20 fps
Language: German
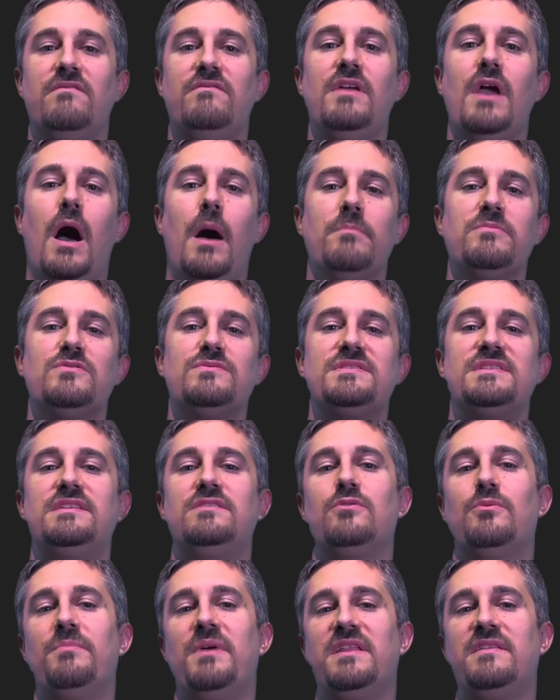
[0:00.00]
Wir haben uns die
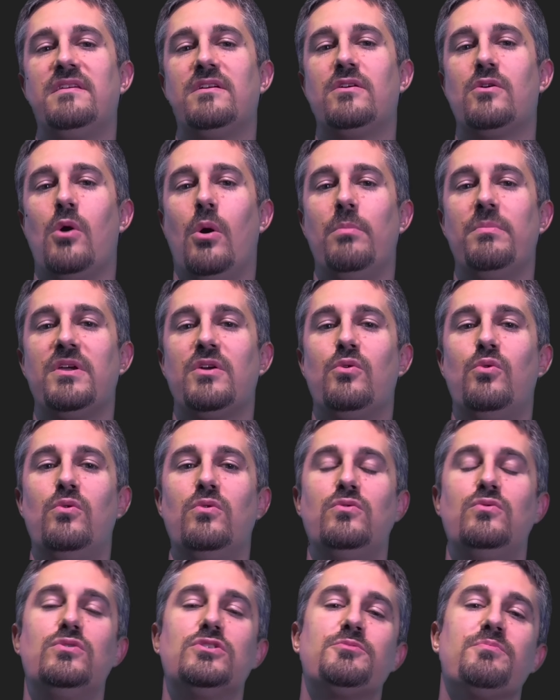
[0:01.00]
Dometic Comic Cool
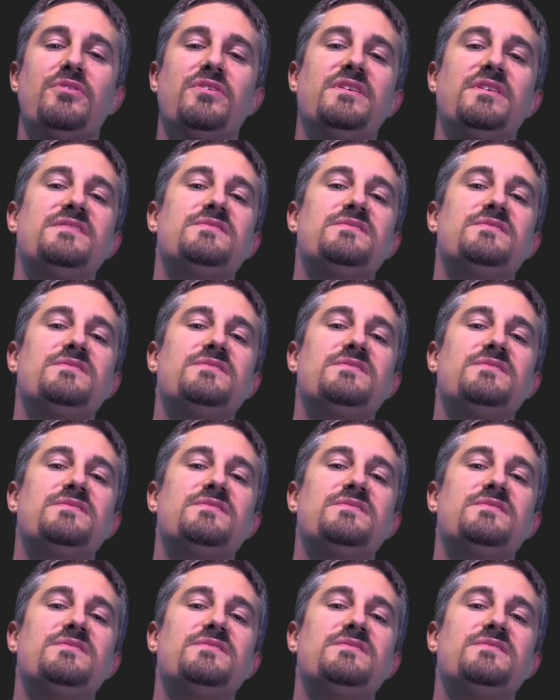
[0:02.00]
ursprünglich